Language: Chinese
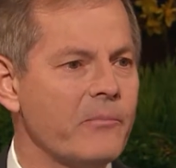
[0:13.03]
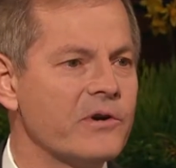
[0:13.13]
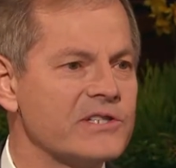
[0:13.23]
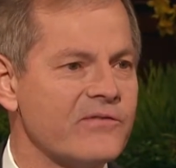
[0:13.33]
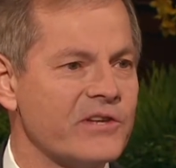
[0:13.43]

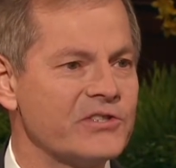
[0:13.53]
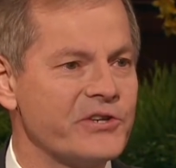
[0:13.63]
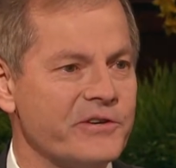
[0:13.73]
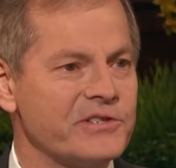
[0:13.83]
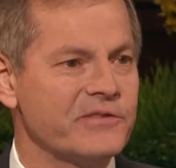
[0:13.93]
值得一
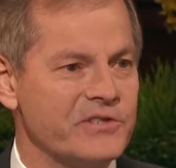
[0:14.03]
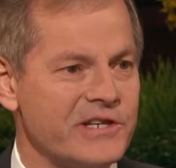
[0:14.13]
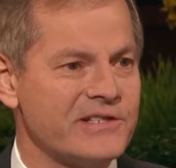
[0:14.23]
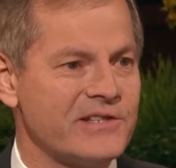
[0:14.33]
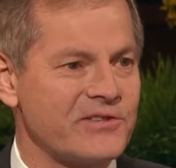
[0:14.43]
提的是，
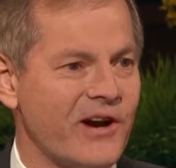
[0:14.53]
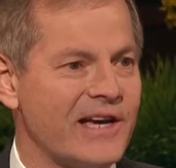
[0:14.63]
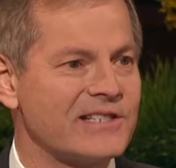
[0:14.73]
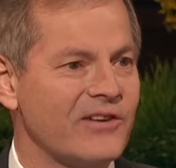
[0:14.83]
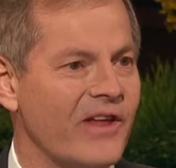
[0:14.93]
有
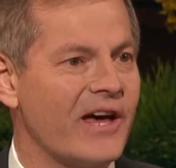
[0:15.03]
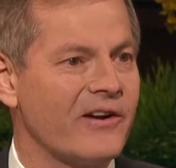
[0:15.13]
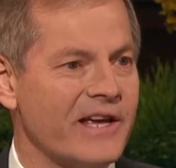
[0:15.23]
十位